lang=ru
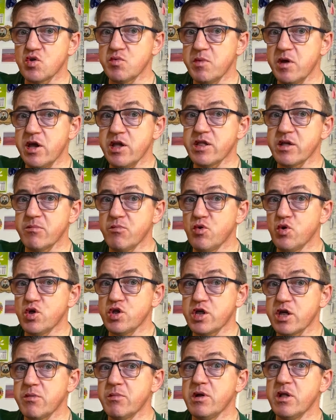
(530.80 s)
Разумеется,
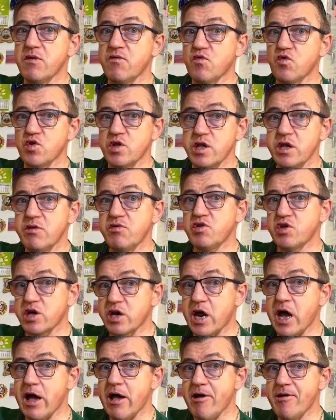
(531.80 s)
булочки были вкуснее
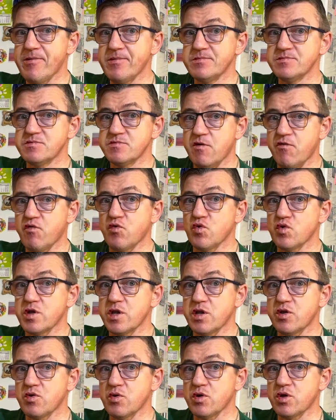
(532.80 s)
вчера во
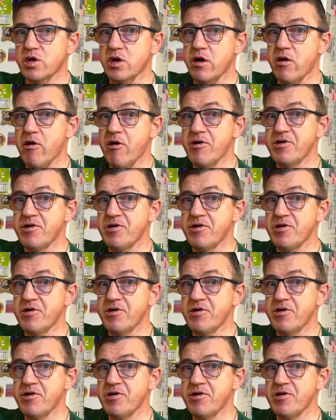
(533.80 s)
вкусная точка.